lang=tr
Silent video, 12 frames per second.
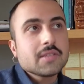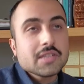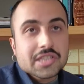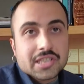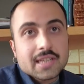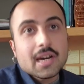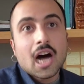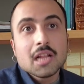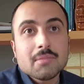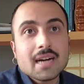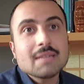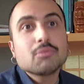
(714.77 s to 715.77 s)
İşte
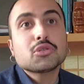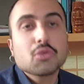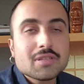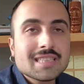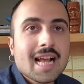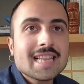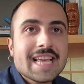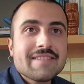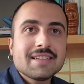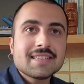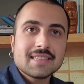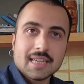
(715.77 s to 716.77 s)
Almanya bu sosyal
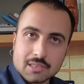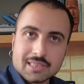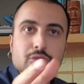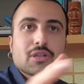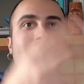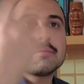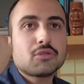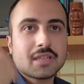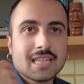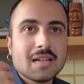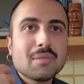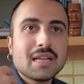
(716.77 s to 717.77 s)
devlet, yani sosyal
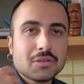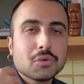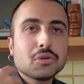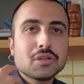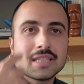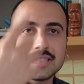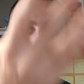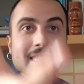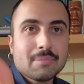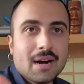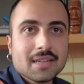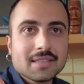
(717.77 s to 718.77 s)
demokrasi Almanya'da doğuyor zaten
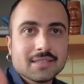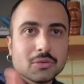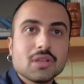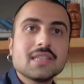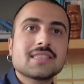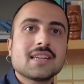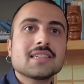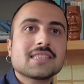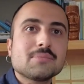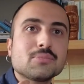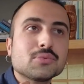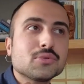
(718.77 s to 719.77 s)
ilk parti. Dolayısıyla
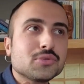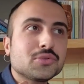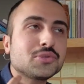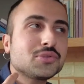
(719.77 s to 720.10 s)
aslında bunu